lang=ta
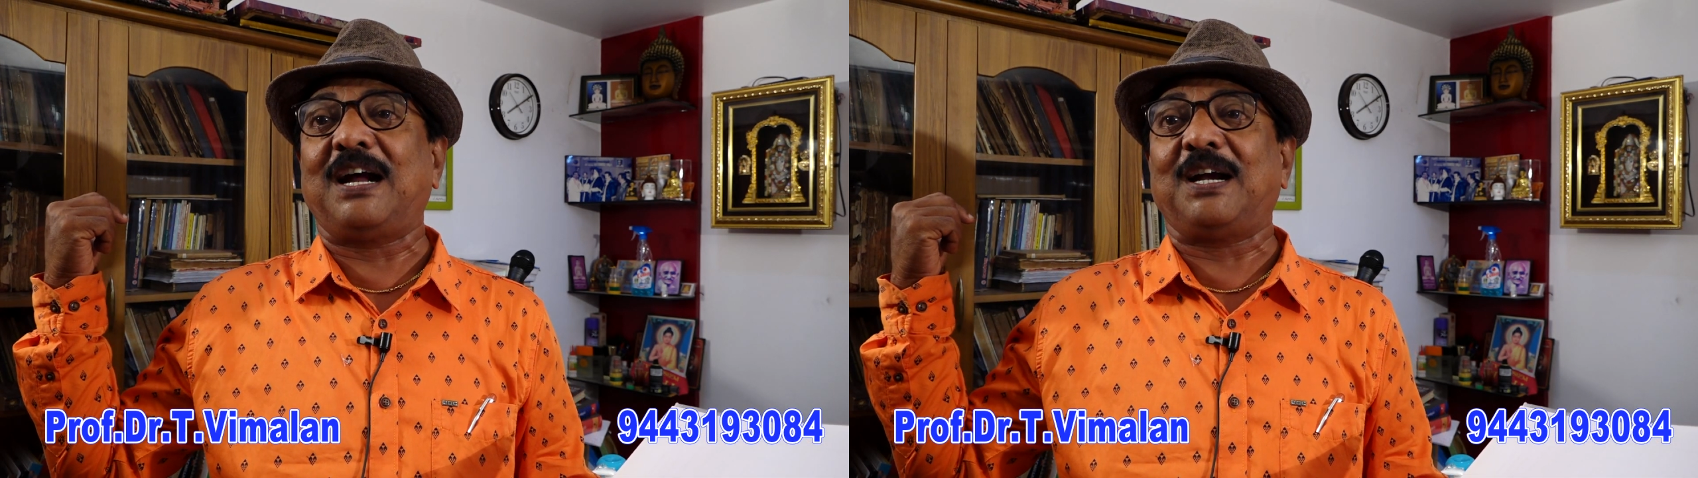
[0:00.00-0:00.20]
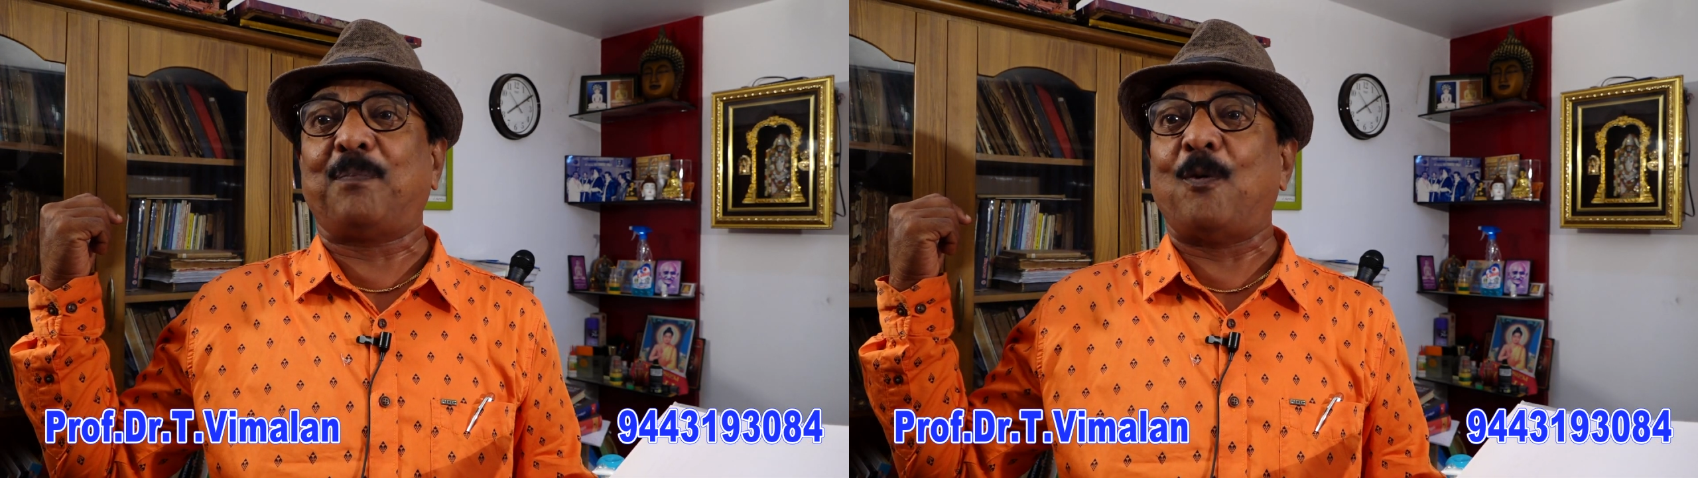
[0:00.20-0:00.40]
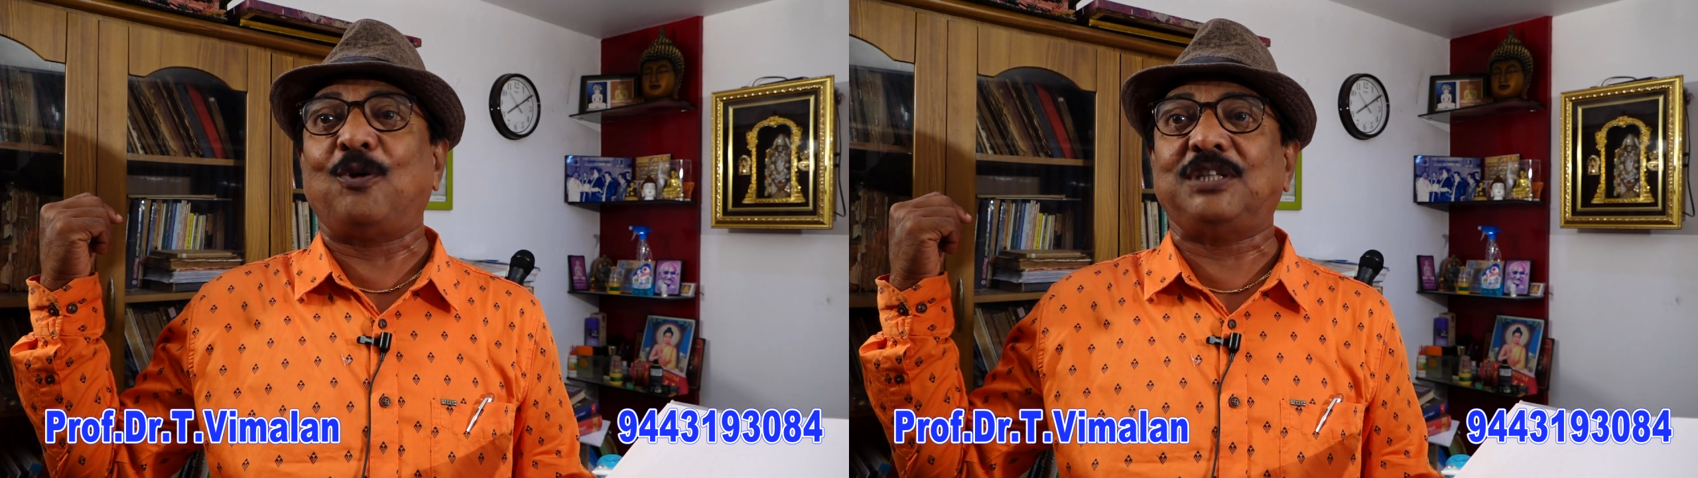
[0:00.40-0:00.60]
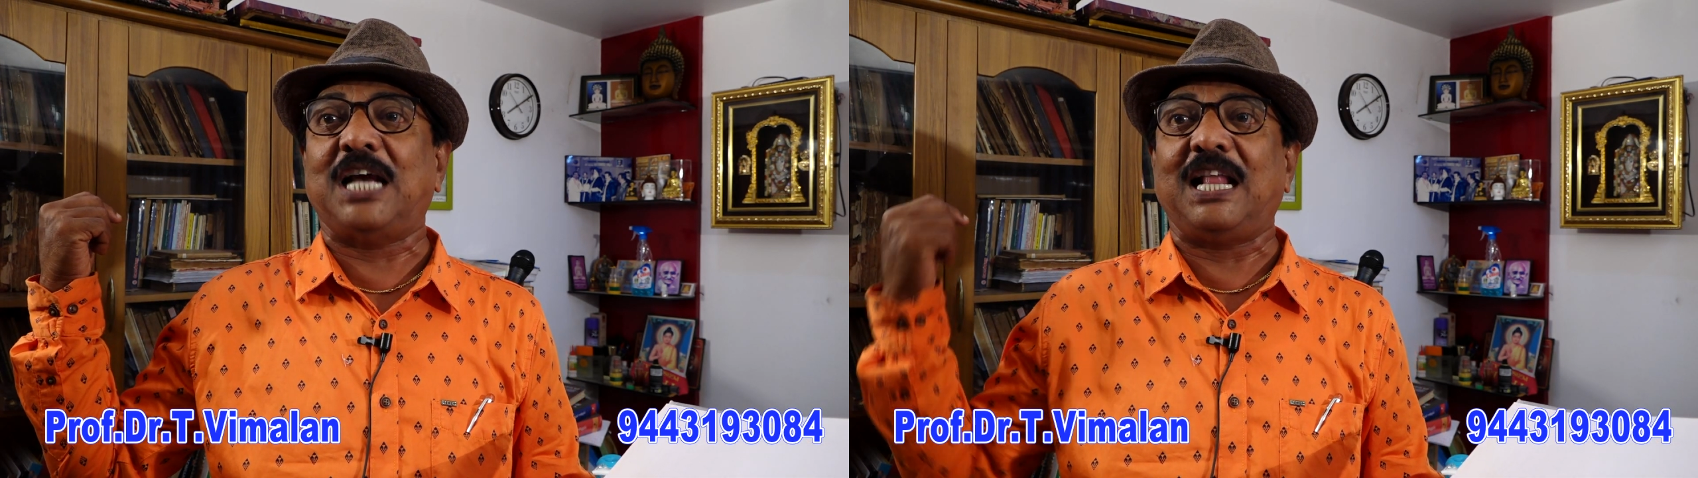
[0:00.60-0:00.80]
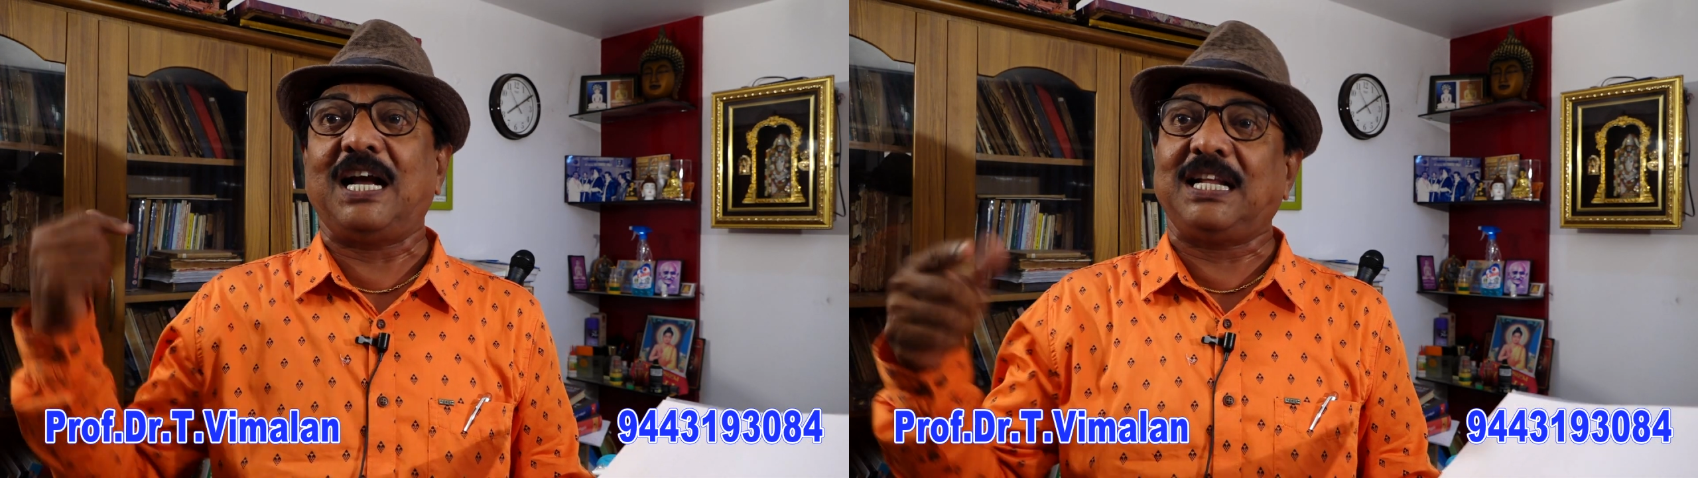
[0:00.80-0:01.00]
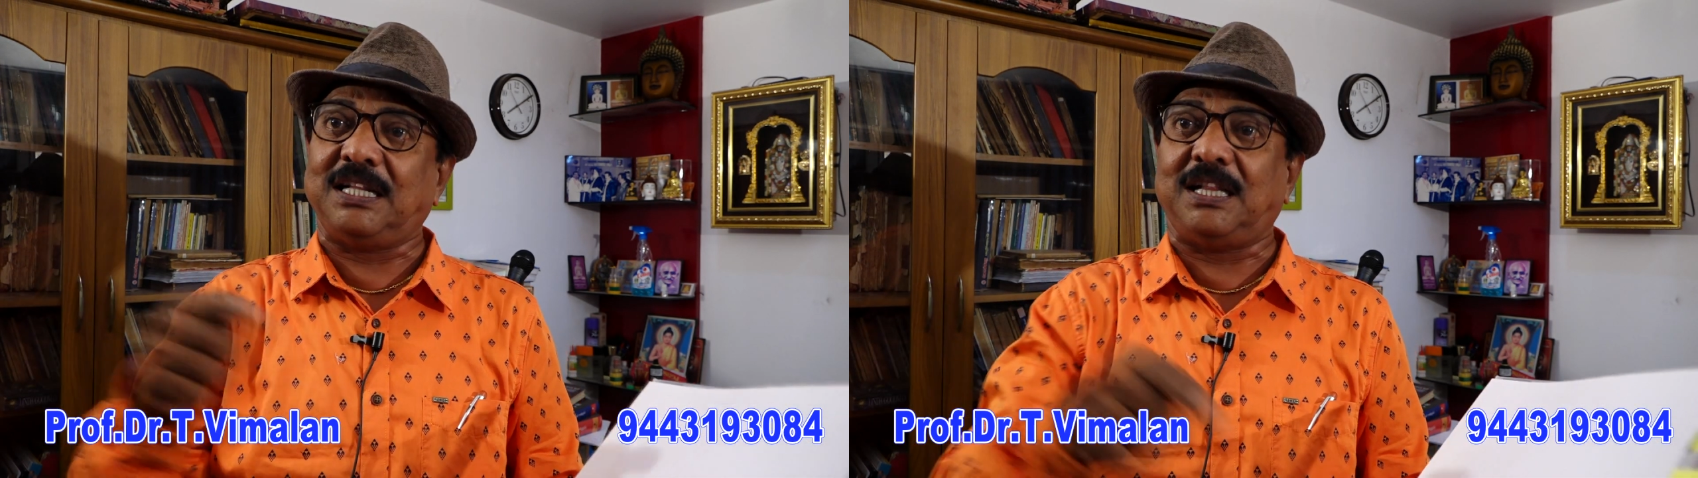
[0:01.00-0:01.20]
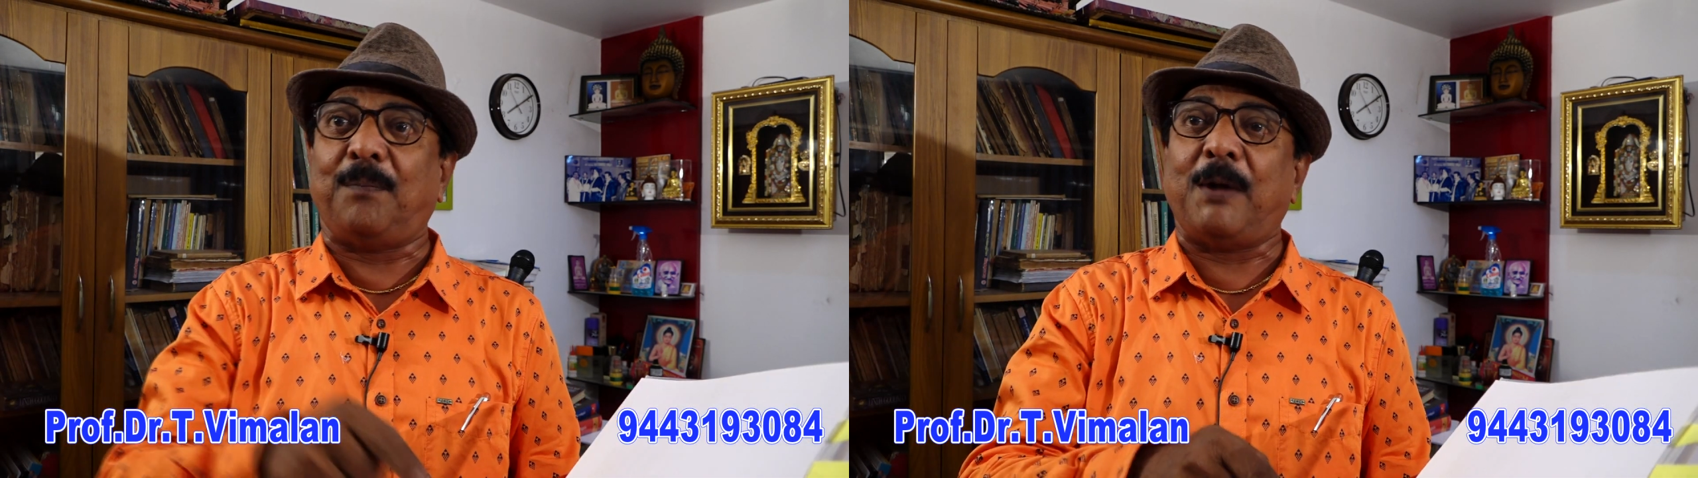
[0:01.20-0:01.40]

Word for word: வாங்கின பொண்ணு ஜாதகம் இந்த